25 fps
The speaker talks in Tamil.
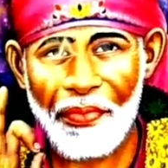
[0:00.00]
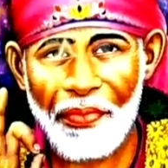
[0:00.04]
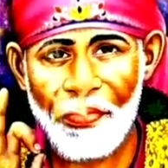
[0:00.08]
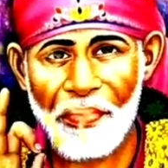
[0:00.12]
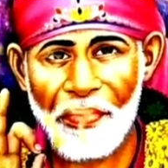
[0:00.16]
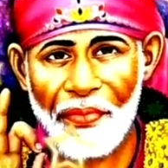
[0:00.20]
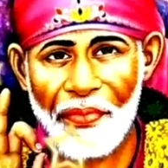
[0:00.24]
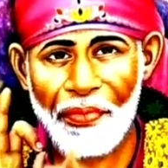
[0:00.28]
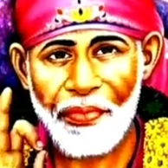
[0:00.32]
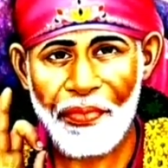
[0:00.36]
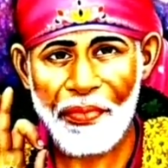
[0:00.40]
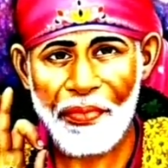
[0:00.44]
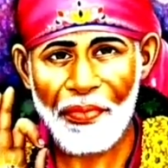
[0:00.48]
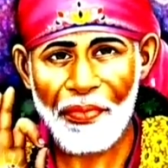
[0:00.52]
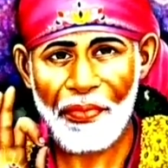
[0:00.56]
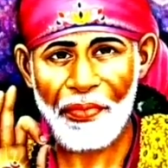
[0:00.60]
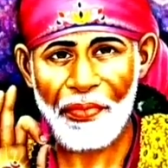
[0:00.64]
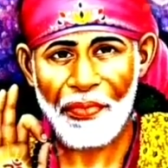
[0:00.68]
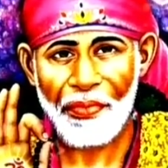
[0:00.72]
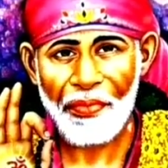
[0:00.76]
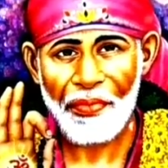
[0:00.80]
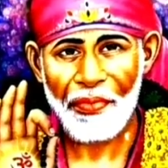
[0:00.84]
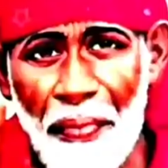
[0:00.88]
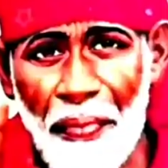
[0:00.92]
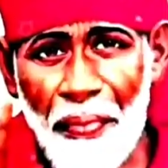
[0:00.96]
தூய
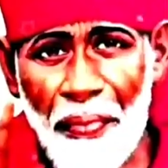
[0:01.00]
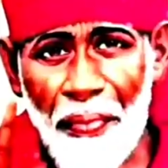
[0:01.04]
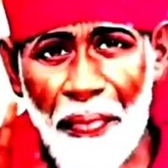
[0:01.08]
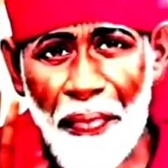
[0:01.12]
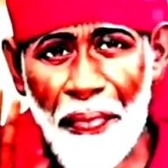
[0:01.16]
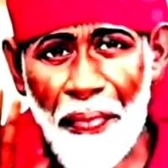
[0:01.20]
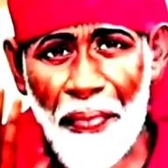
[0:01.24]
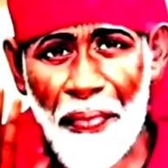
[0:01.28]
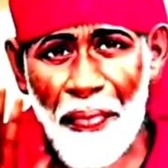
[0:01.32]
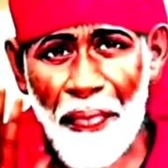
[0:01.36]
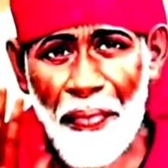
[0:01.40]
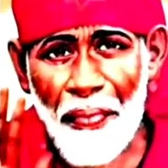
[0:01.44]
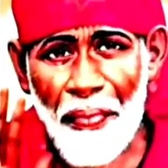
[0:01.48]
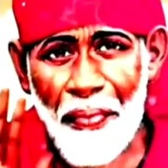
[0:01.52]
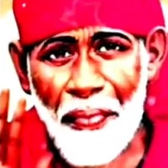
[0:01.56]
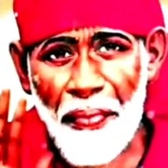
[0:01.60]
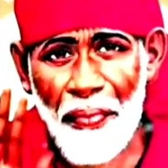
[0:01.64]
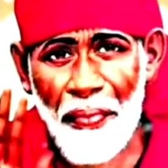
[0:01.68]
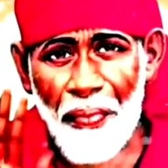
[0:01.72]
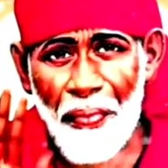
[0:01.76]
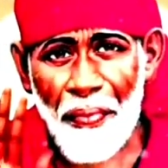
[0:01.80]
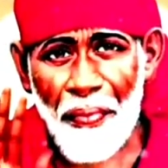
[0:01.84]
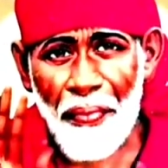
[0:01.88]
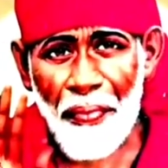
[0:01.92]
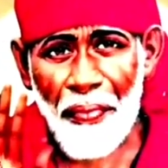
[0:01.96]
உள்ளத்தோடும்
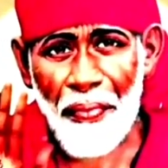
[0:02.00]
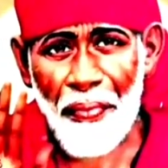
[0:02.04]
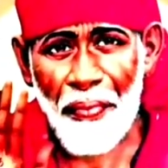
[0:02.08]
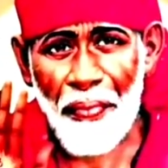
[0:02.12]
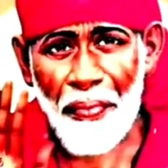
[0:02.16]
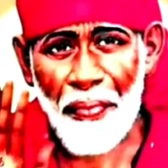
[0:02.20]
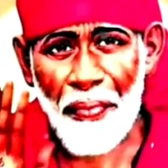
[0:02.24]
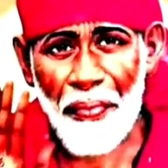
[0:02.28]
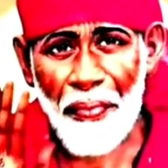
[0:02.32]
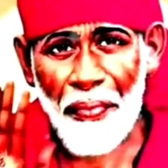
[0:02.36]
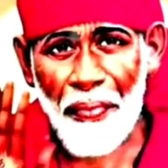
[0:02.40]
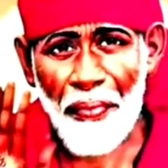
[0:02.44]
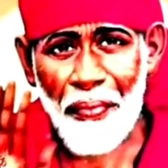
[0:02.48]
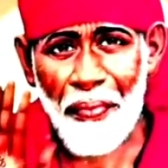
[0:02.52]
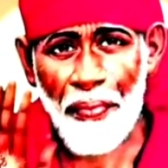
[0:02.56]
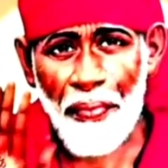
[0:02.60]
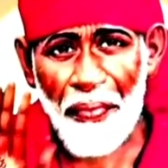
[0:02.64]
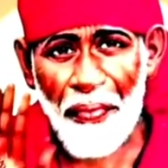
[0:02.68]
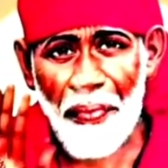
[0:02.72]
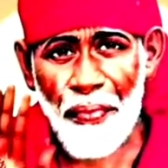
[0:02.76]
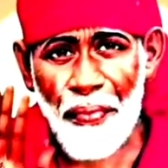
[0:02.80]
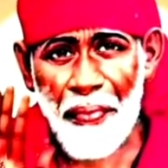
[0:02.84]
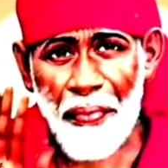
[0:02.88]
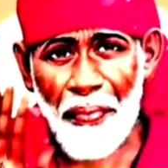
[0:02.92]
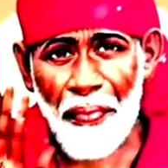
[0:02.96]
சாயி
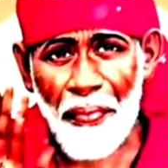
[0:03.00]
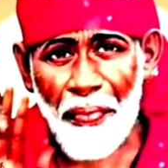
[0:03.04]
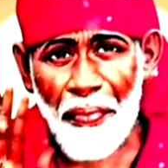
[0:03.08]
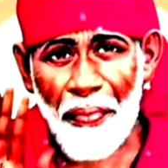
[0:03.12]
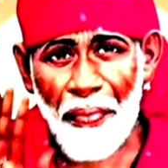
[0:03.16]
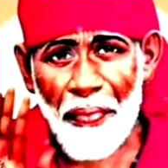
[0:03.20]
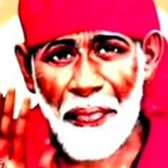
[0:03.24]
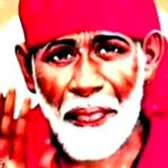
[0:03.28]
பாபாவின் மேல்